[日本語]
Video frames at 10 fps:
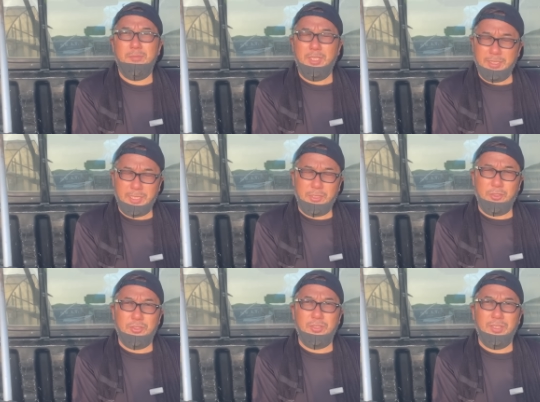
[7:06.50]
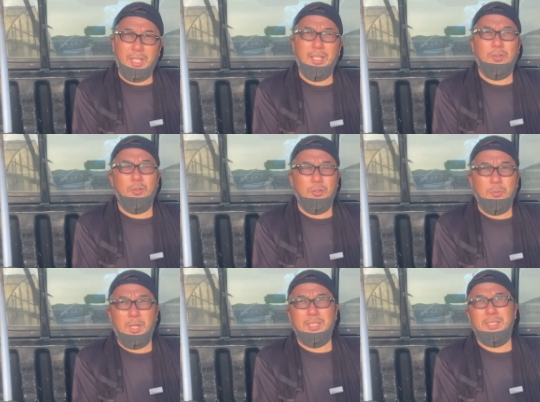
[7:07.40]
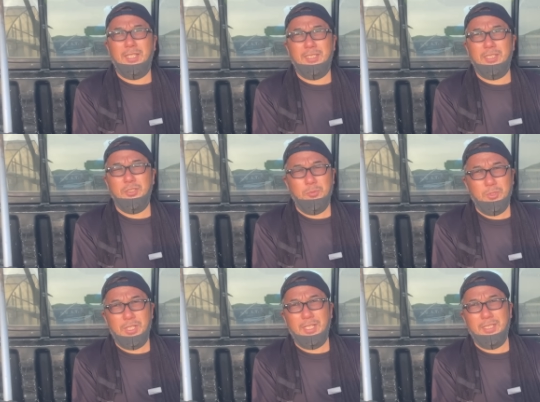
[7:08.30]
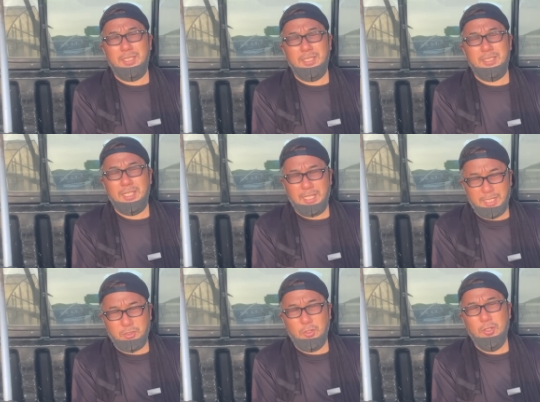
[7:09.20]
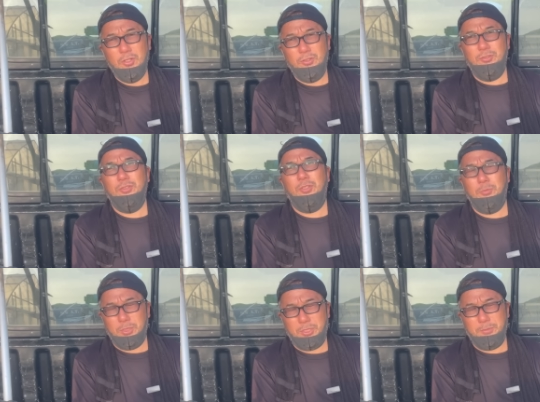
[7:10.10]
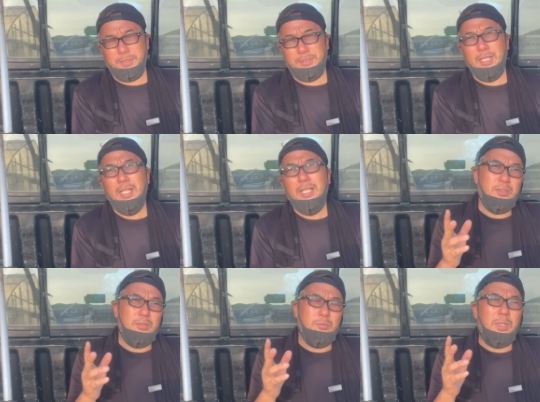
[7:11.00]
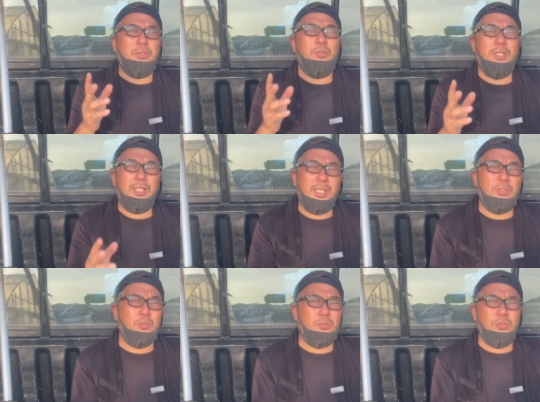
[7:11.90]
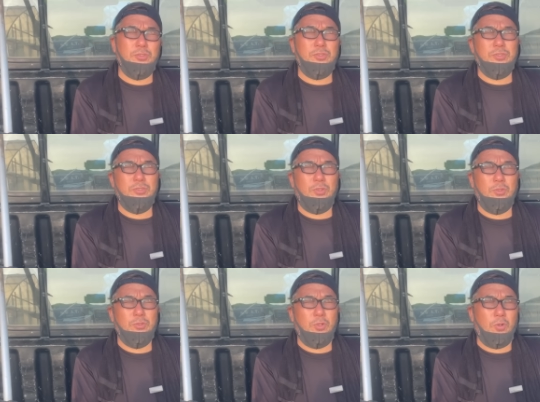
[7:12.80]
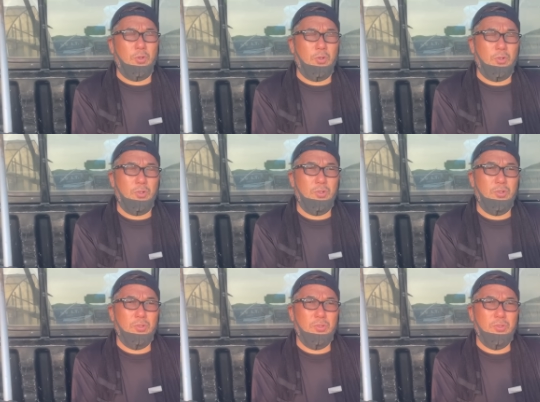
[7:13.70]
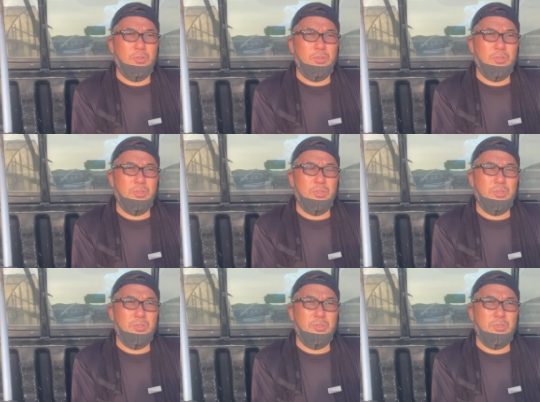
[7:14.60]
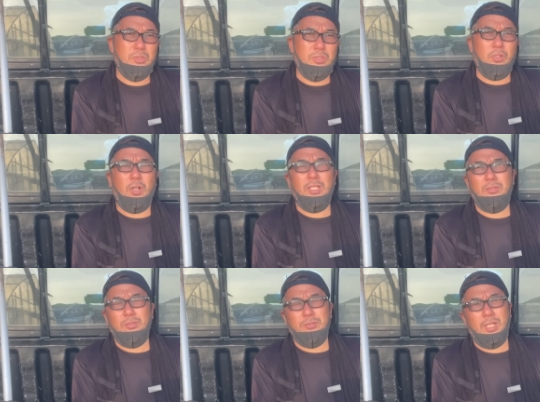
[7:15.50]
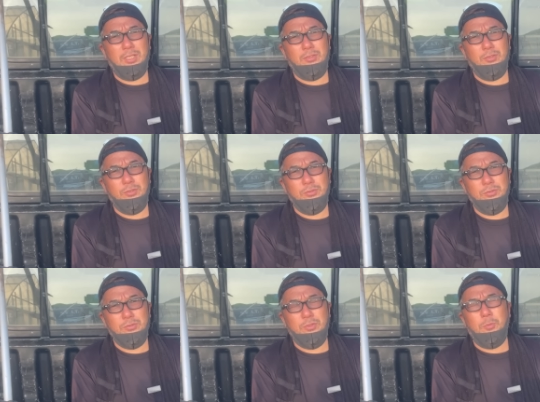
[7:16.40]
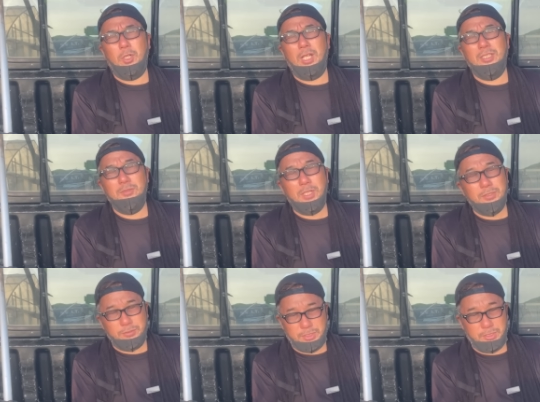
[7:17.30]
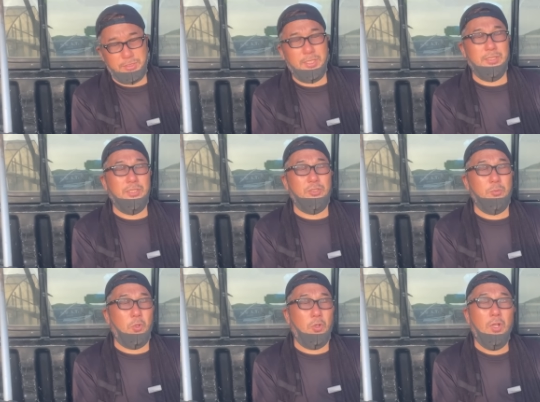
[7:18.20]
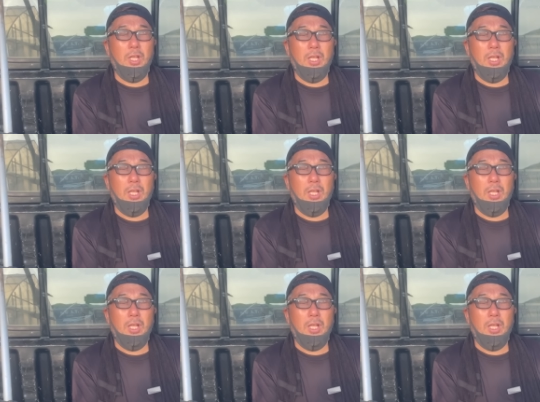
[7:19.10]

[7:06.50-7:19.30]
皆さんと一緒にね今後も秋高田市を盛り上げていきたいなというふうに思っております。まあそれがねちょっとずつ本当こう広がっとるなというのも感じますし、先日も、